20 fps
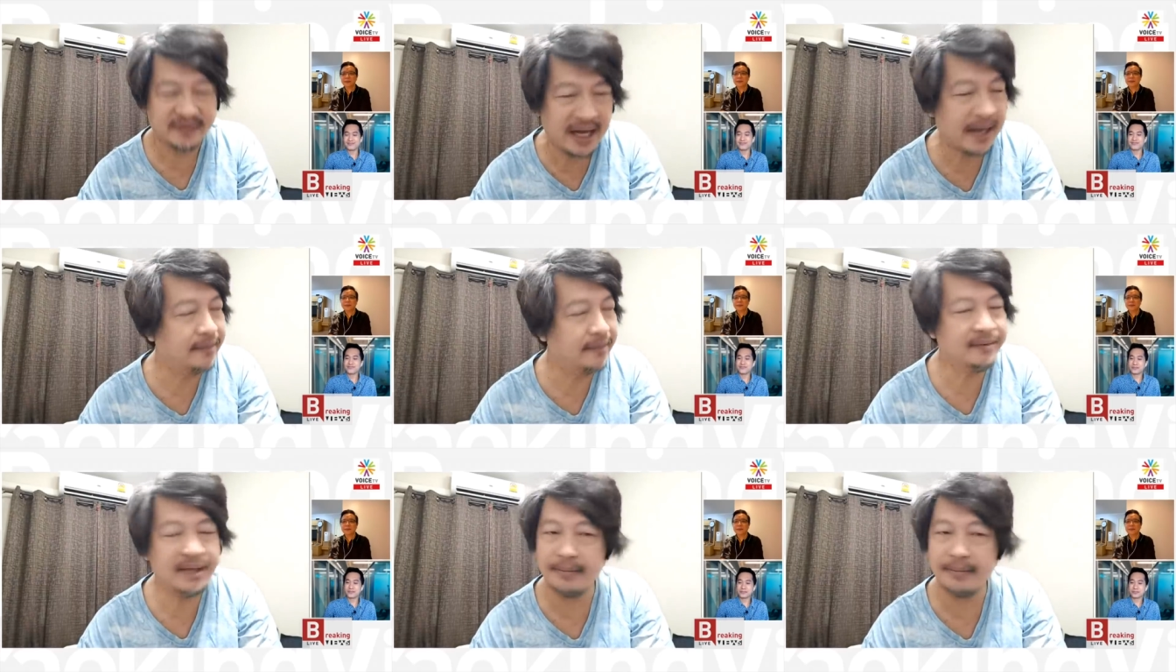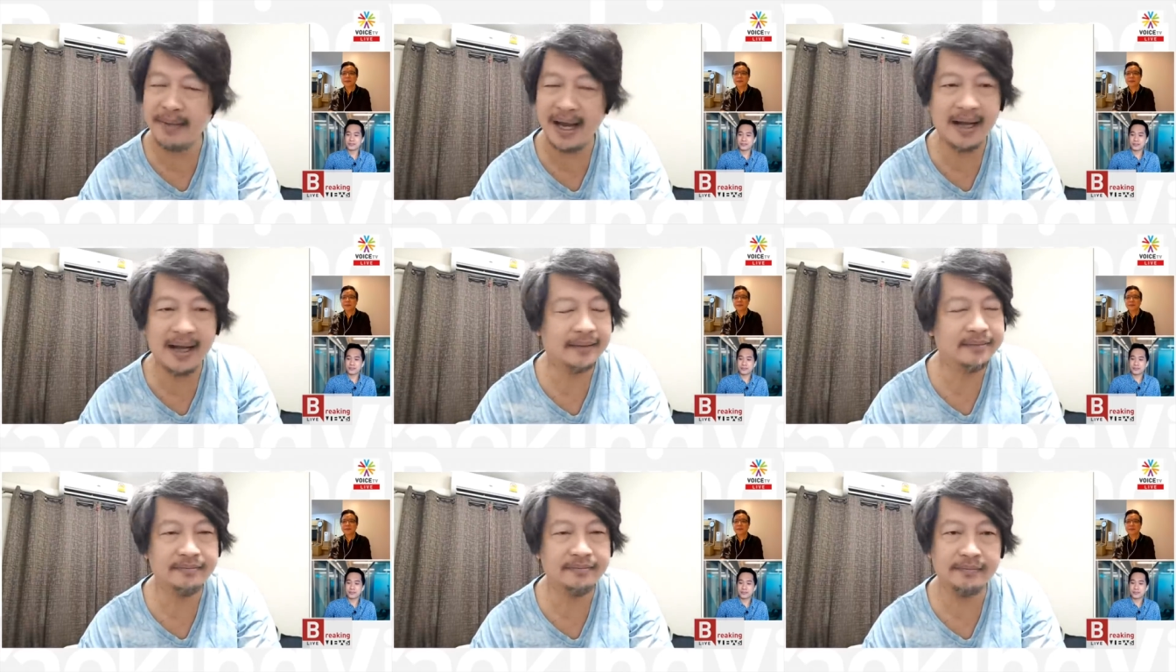ใช่ยัง
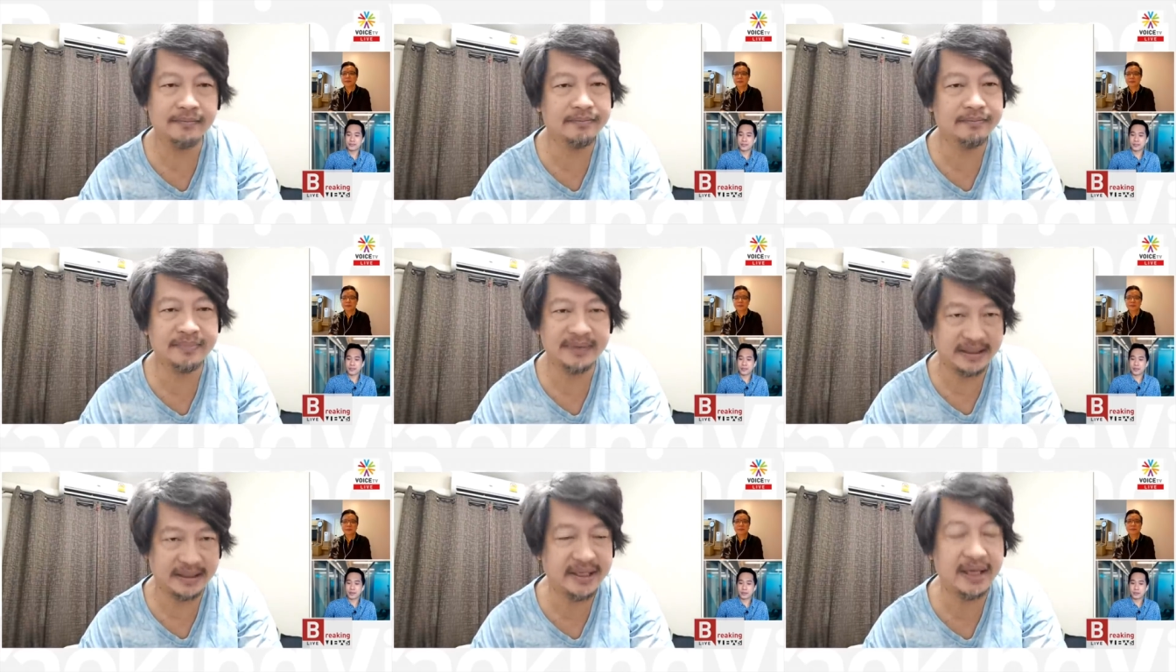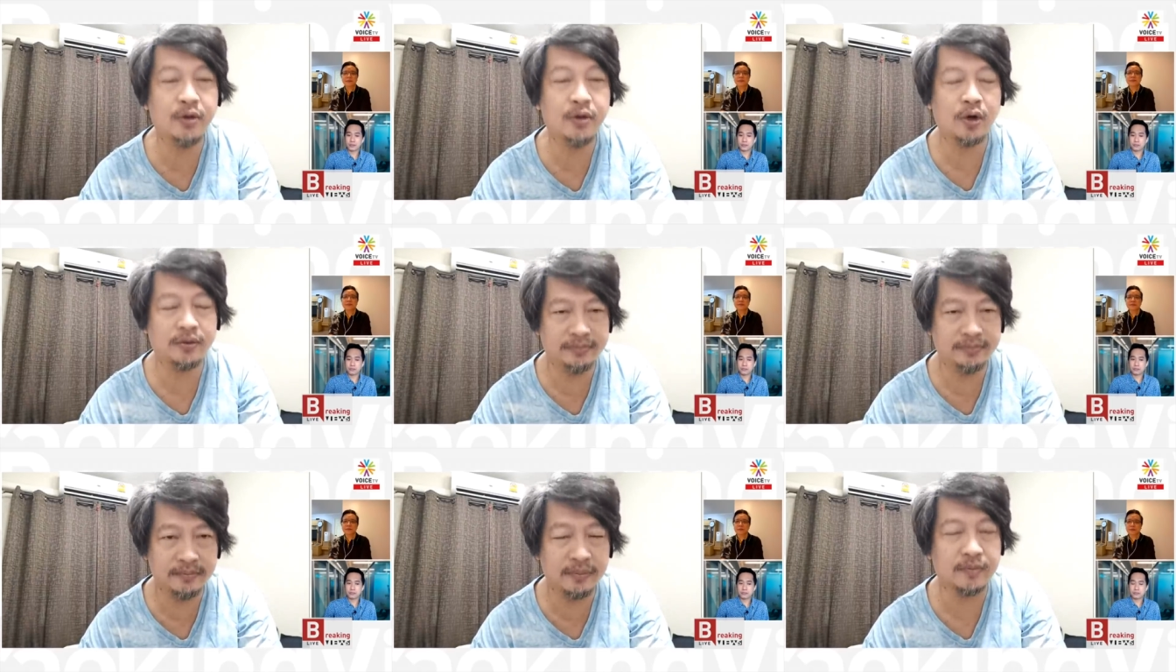มาก จริง
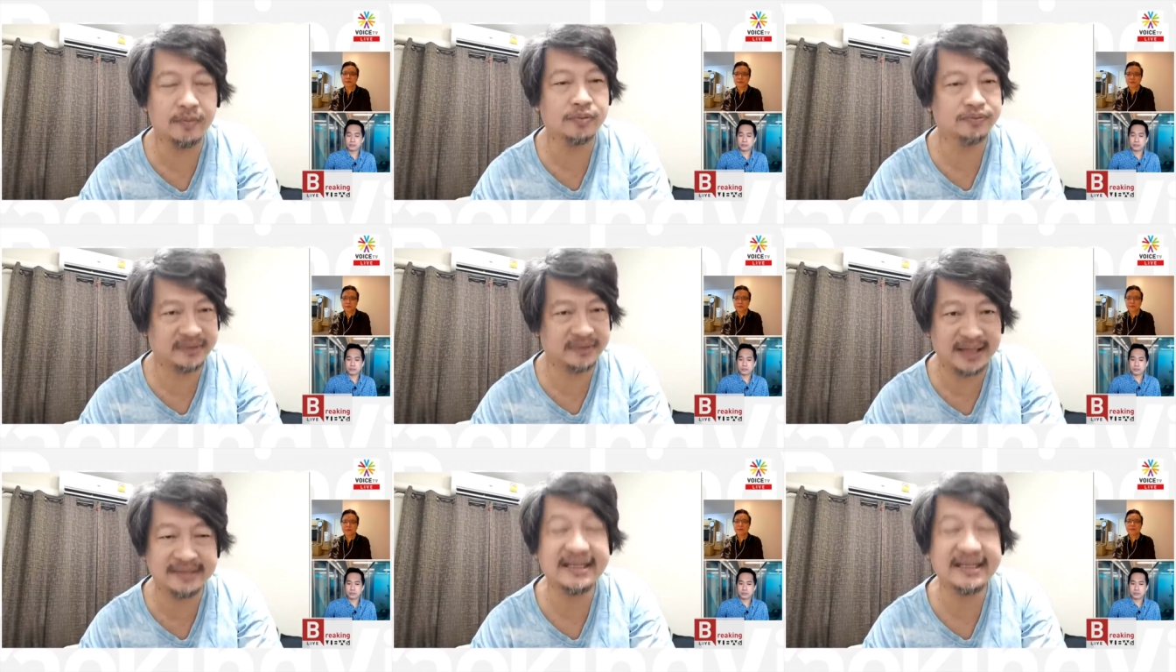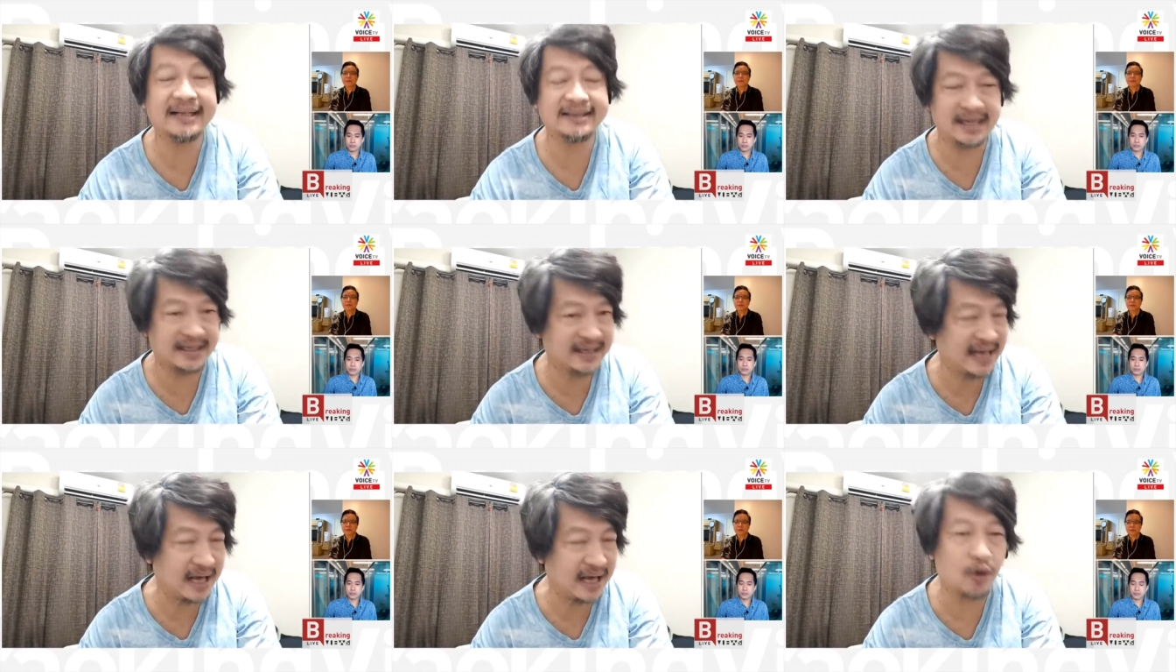ๆ คนถ้าตั
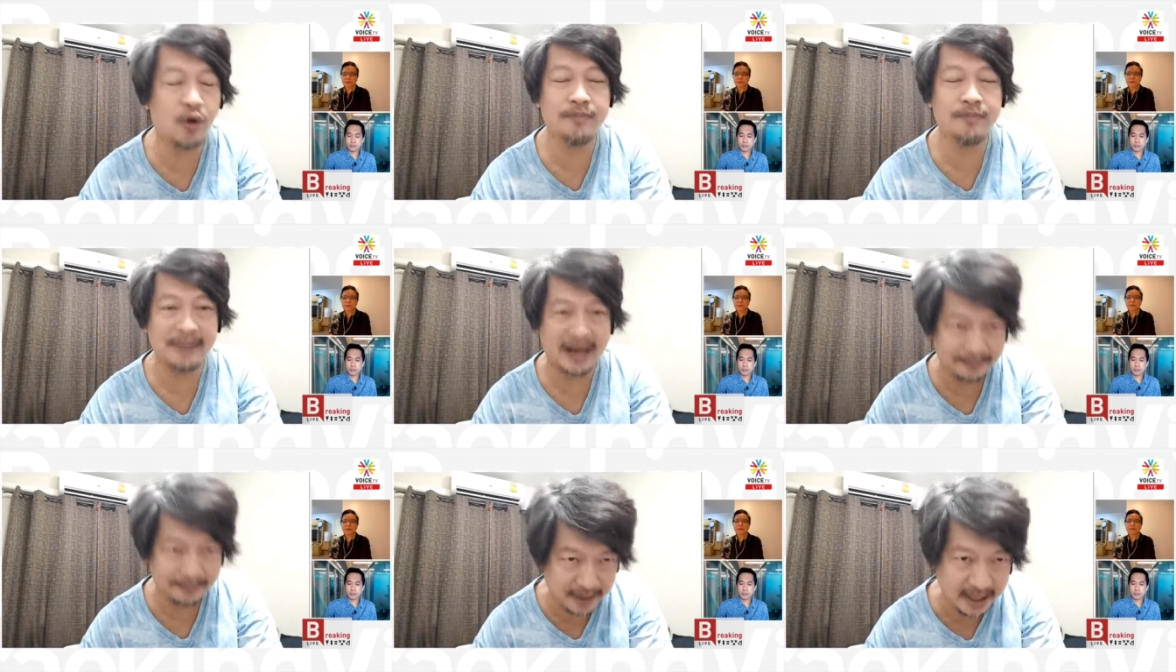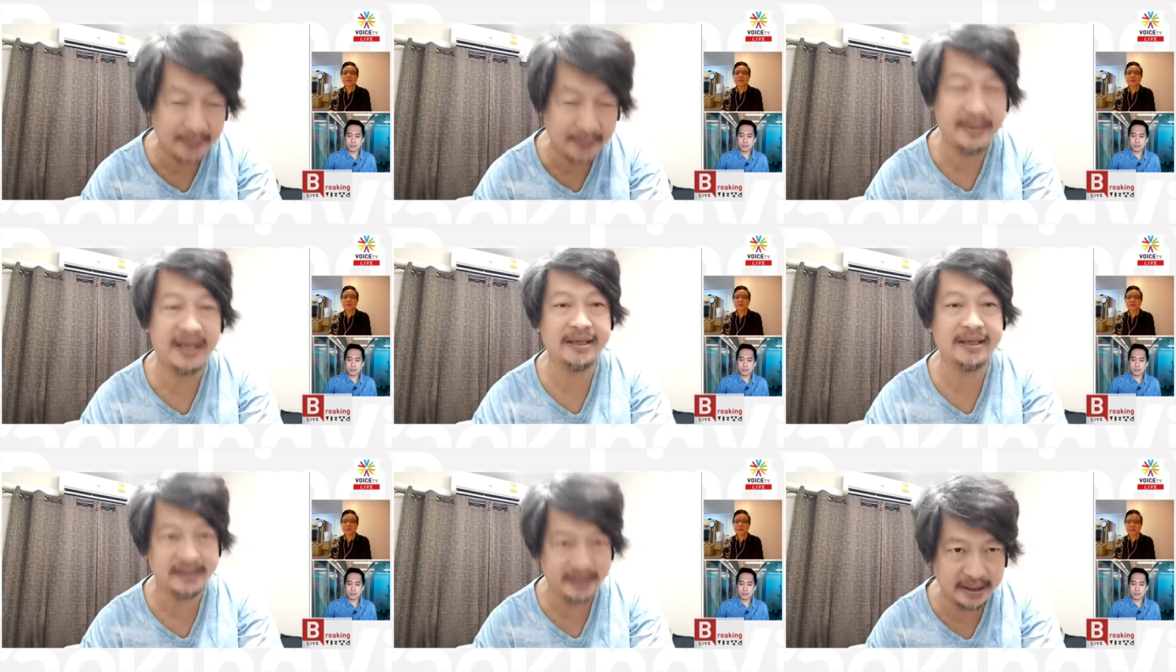ดข้างหน้าคนมา
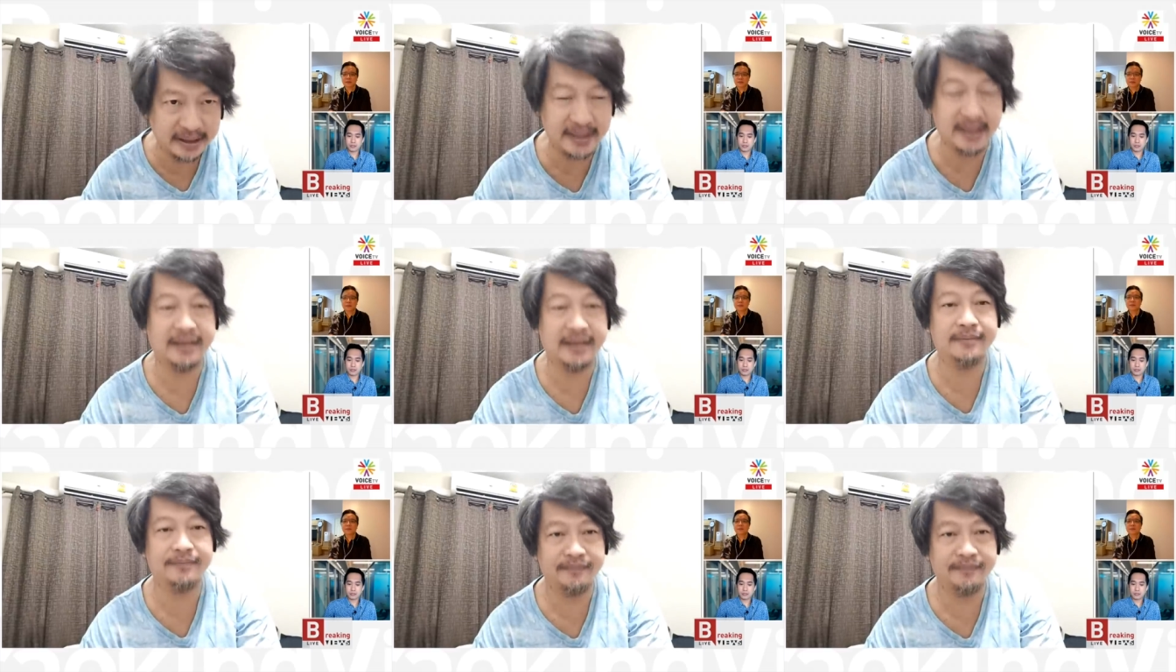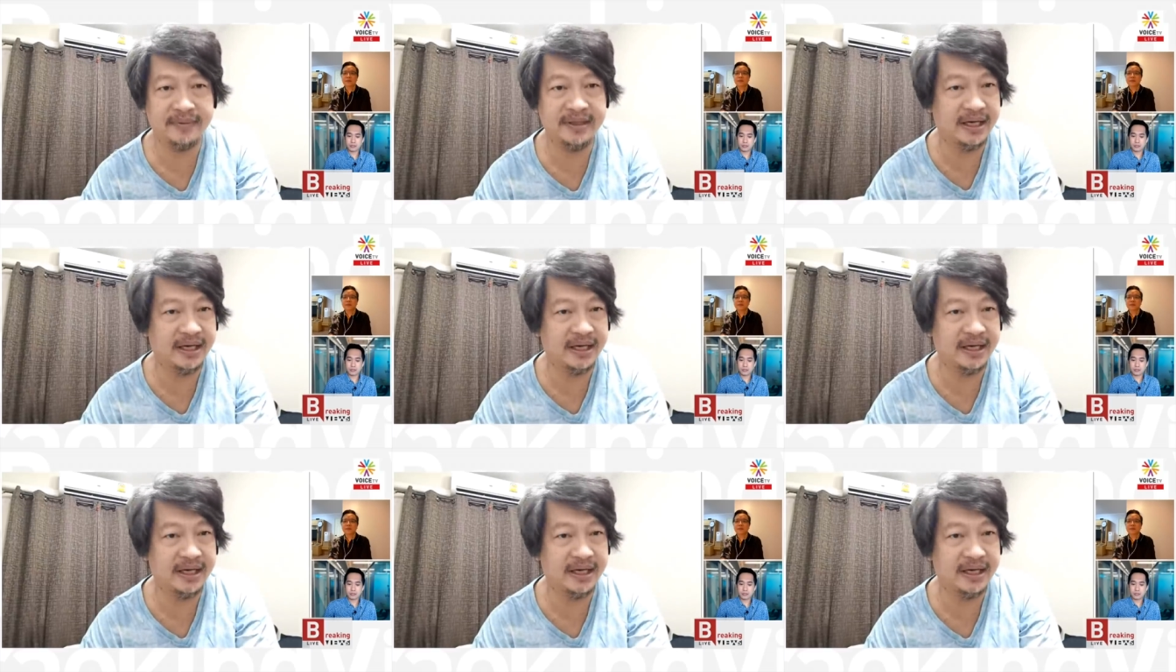เพิ่มอีกเยอะอีก